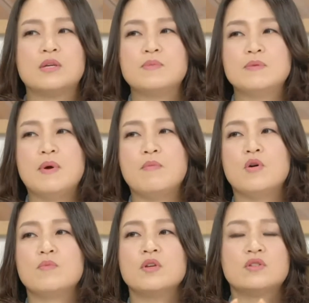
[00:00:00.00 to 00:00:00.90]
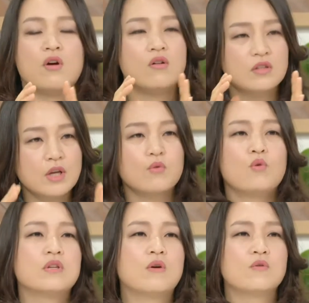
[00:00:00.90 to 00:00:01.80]
김치만 먹으면 절대로
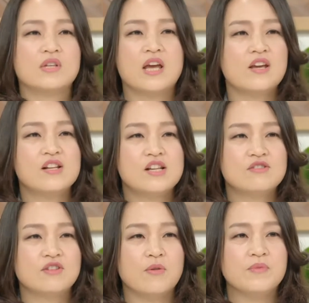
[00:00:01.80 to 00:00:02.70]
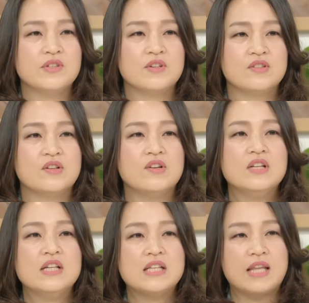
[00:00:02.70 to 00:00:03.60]
골다공증이 해결될 수가 없는 거죠.
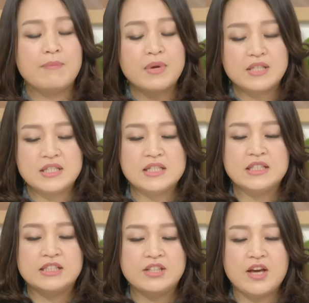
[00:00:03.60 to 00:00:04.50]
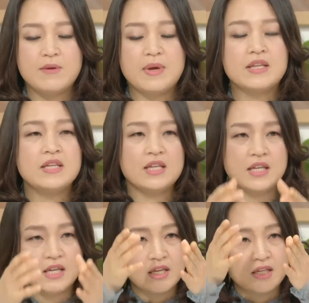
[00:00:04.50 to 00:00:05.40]
음. 단백질을 드셔야만이
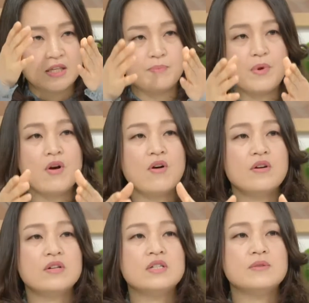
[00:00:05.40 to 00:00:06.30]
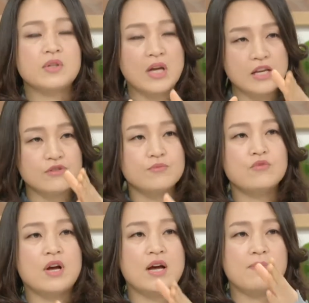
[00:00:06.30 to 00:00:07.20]
이 뼈를
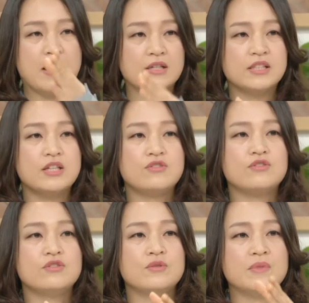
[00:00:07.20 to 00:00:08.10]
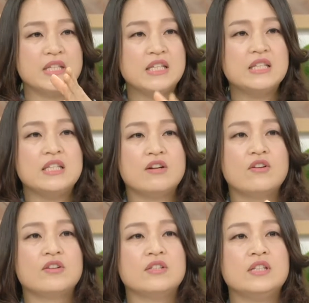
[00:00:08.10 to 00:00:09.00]
칼슘과 마그네슘, 인 이런
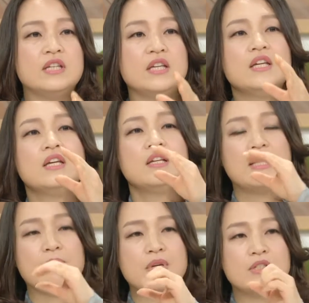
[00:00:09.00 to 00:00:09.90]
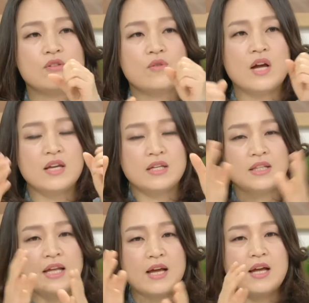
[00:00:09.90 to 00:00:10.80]
것들이 단백질과 이렇게
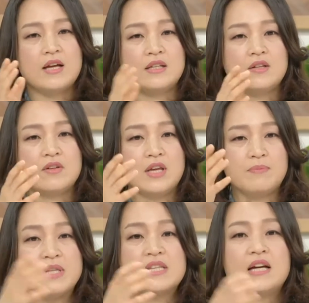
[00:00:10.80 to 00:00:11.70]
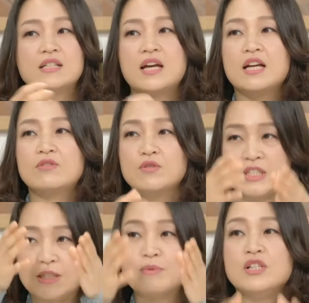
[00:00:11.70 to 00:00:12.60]
딱 이렇게 밀착을 해가지고
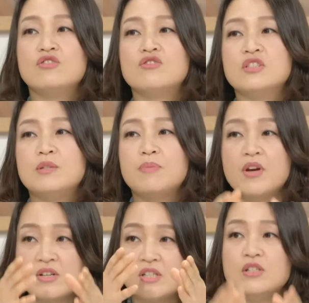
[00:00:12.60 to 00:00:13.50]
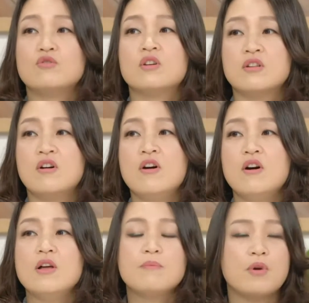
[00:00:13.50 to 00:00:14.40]
집을 이루듯이 뼈를 이루어서
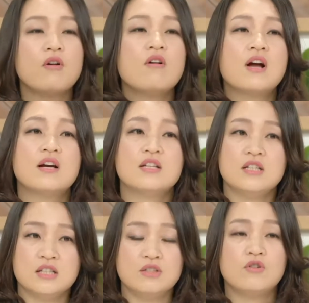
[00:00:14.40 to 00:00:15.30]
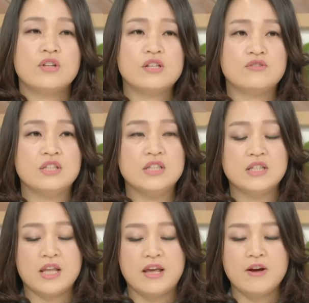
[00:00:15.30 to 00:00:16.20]
뼈 건강을 이뤄낼 수
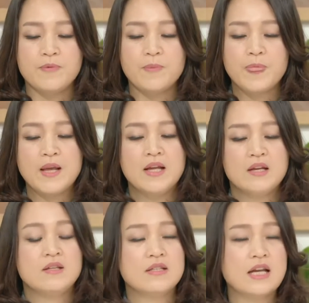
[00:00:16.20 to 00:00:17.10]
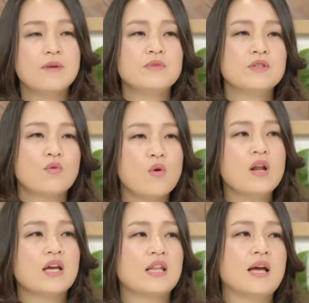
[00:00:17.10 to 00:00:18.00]
있는데요. 이 사람들은
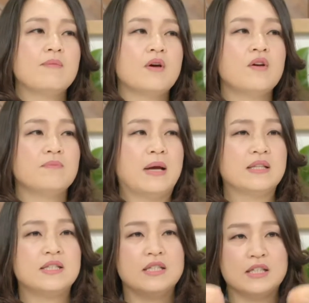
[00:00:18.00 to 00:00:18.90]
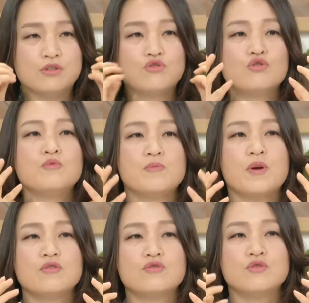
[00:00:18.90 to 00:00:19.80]
콜라겐 하면 마치 이렇게 주름을
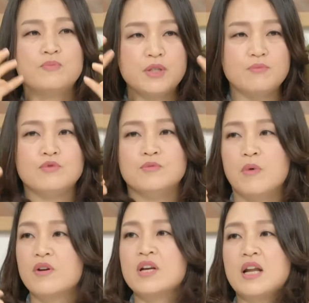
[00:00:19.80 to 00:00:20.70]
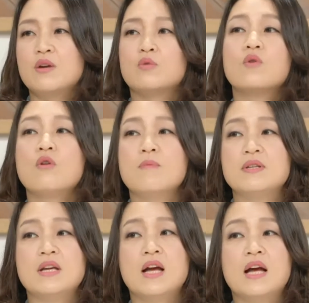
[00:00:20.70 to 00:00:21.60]
펴주고 피부, 머리카락 이런 것만
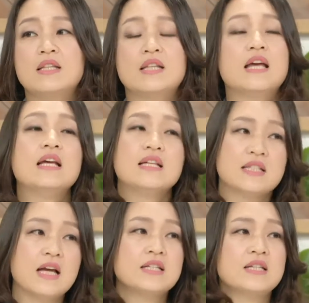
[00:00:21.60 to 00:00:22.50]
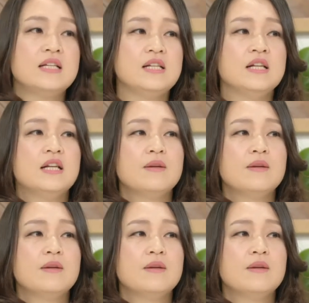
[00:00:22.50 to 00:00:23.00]
생각하는데 사실